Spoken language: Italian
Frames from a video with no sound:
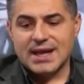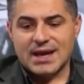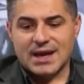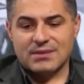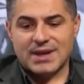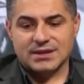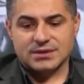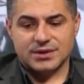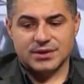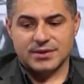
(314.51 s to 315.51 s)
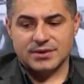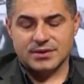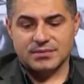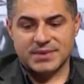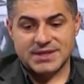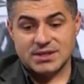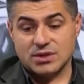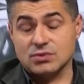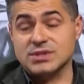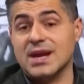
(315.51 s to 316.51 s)
a, a un altro
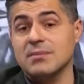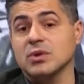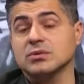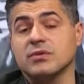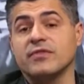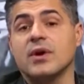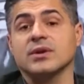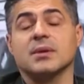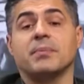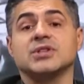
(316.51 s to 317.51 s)
presidio industriale molto forte.